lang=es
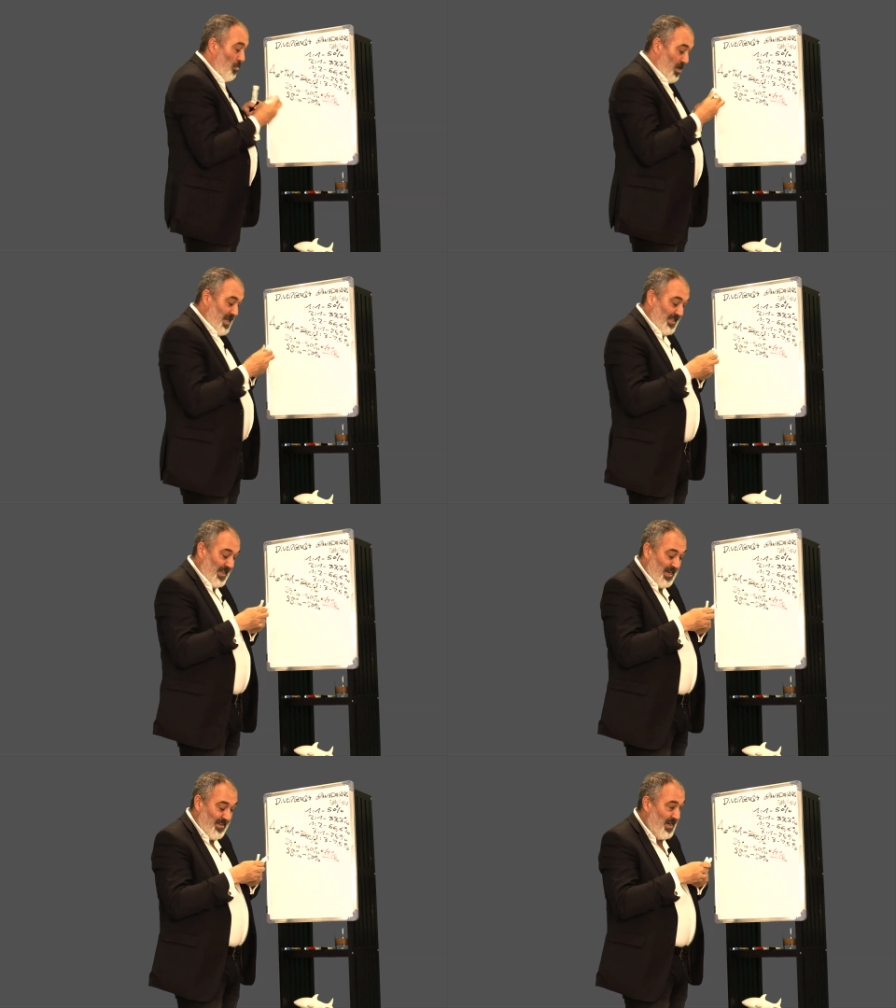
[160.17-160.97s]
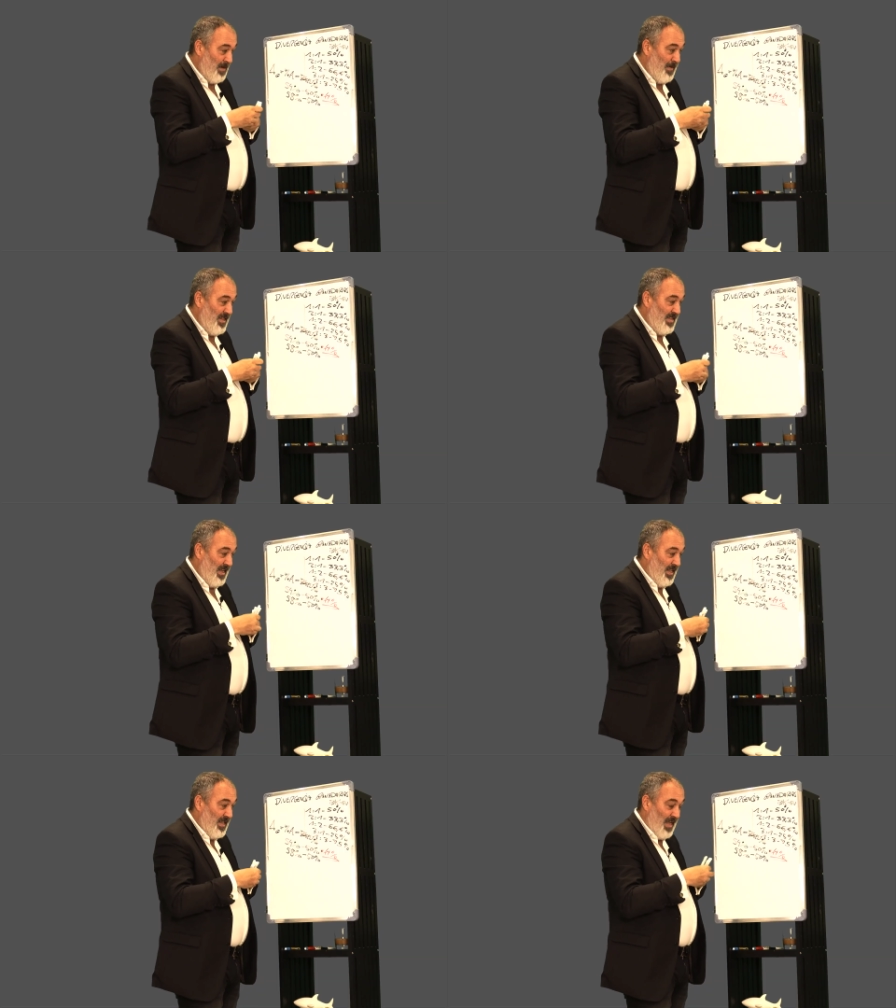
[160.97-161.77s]
voy a tener de
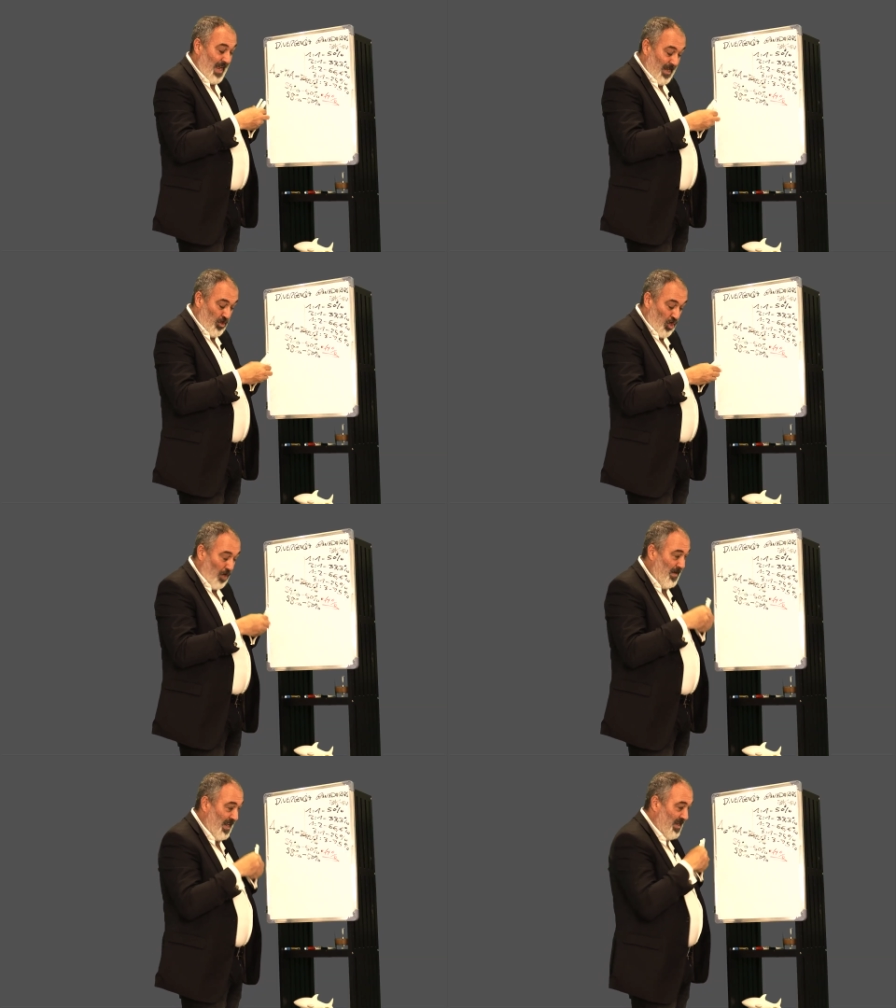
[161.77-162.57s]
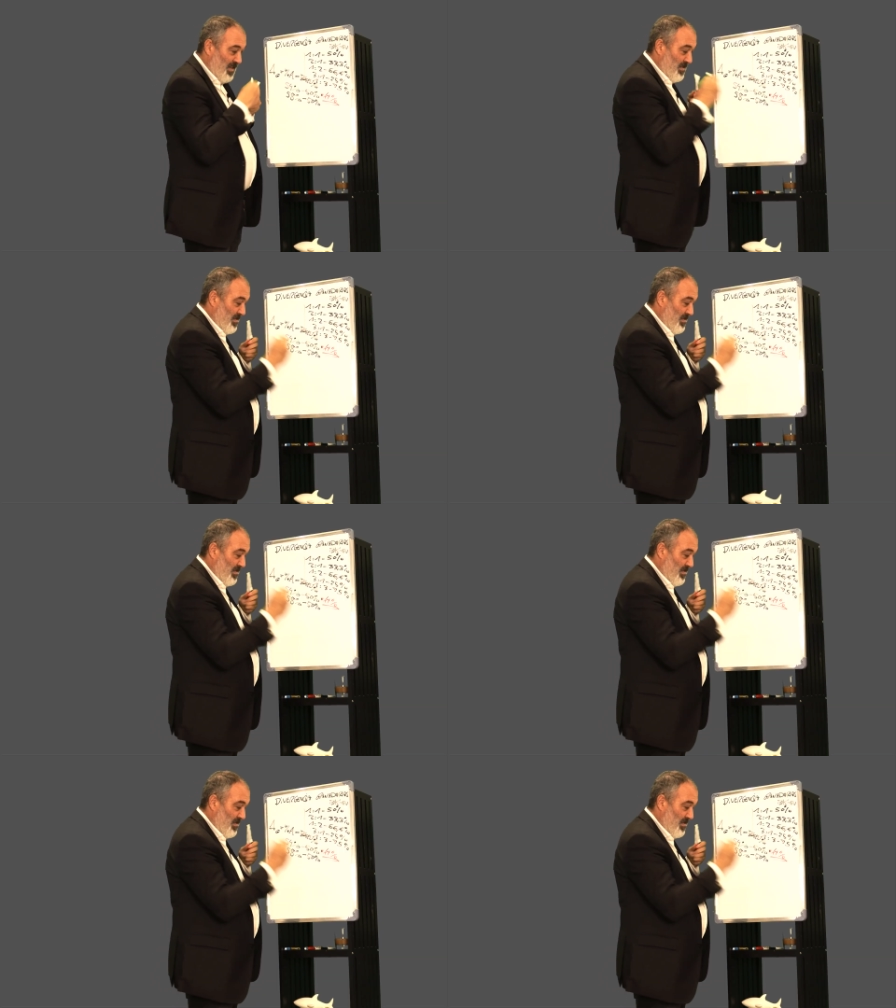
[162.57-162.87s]
repente el doble,